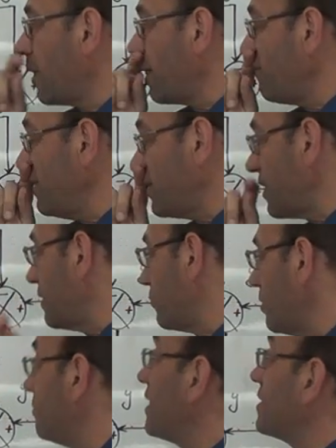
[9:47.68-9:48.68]
هلا في شغله
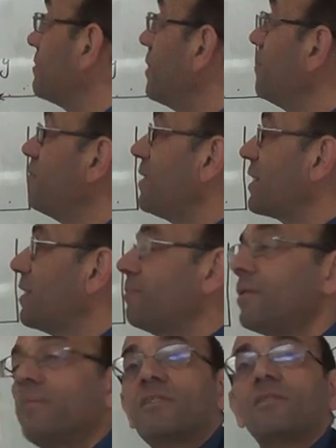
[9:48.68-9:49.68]
مهمه لازم قبل ما
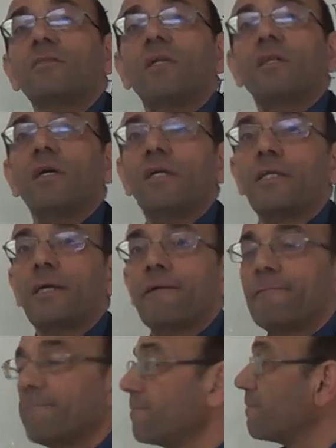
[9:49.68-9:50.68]
نكمل بس نطلع عليها
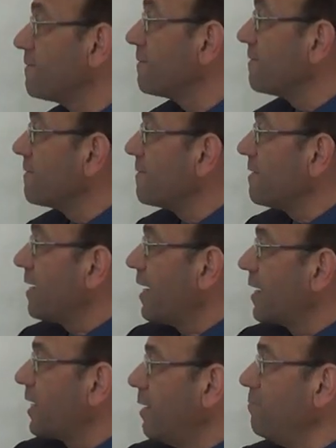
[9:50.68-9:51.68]

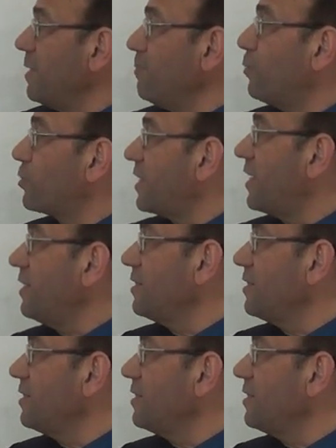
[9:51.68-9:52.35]
كم انبوت كان